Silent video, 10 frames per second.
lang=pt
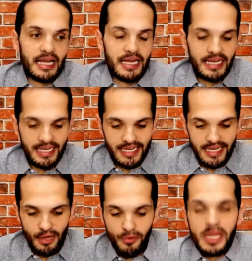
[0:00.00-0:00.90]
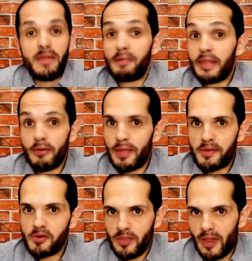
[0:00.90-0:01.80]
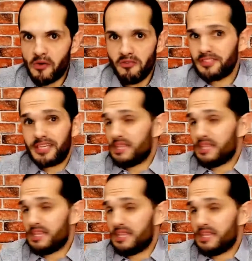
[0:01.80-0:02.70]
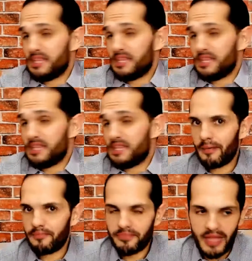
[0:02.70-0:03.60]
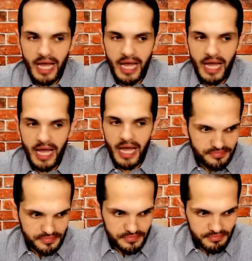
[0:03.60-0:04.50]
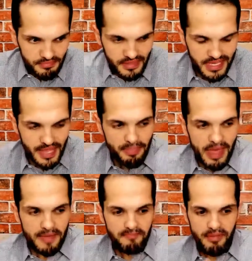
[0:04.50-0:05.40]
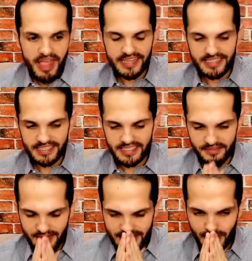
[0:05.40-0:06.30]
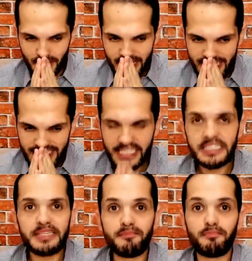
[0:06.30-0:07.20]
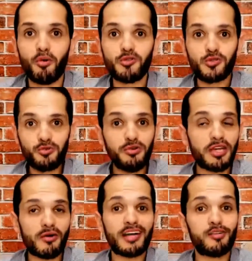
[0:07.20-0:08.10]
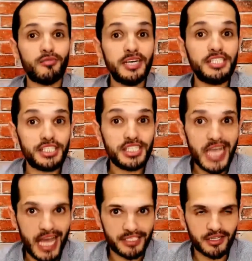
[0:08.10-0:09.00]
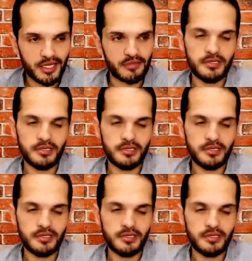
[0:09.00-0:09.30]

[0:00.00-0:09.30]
Uh, o INPI não entra em contato com você de forma alguma, tá? E tem empresas fazendo a seguinte postura que eu acho antiética.